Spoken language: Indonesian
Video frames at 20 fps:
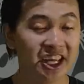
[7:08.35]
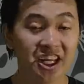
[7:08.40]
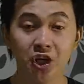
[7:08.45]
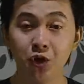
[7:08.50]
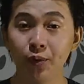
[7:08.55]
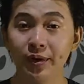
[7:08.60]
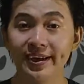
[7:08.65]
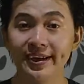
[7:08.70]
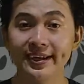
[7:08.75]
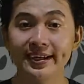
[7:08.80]

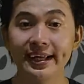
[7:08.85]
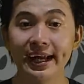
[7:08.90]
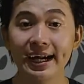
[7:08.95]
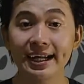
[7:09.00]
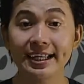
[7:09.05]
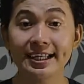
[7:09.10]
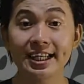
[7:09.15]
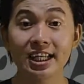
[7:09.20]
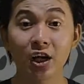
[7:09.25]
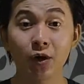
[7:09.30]
Anyway,
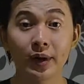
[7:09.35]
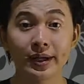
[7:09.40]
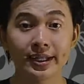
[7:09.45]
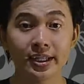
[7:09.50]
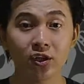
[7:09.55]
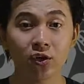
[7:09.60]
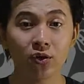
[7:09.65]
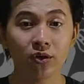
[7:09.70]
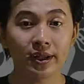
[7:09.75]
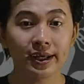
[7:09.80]
gang yang
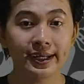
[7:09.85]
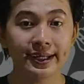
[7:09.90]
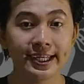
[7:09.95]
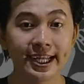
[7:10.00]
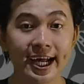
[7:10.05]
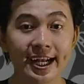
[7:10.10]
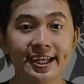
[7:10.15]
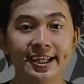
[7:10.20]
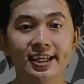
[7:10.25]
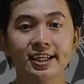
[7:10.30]
dilewati oleh
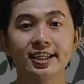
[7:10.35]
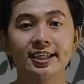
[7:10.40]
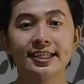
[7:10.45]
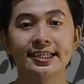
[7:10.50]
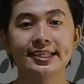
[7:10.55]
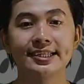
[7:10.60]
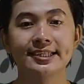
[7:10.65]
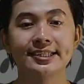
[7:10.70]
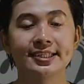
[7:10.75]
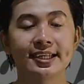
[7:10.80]
Daniel
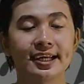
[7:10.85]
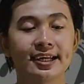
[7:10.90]
ini